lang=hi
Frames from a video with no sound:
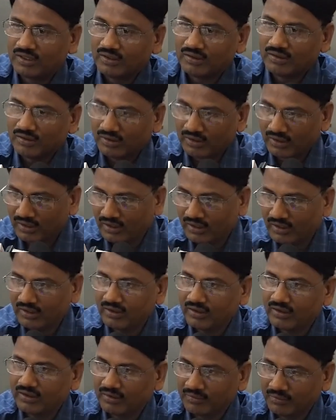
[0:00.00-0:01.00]
के
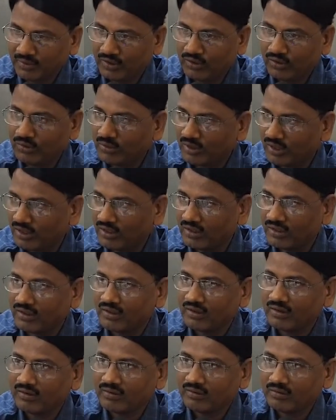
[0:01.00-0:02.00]
रीलें या वीडियो
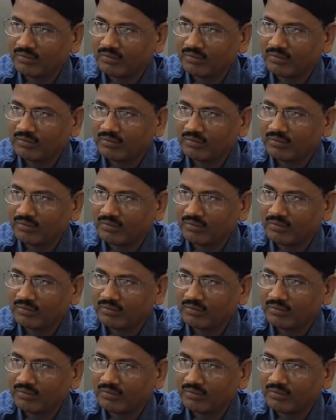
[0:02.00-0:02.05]
बनाना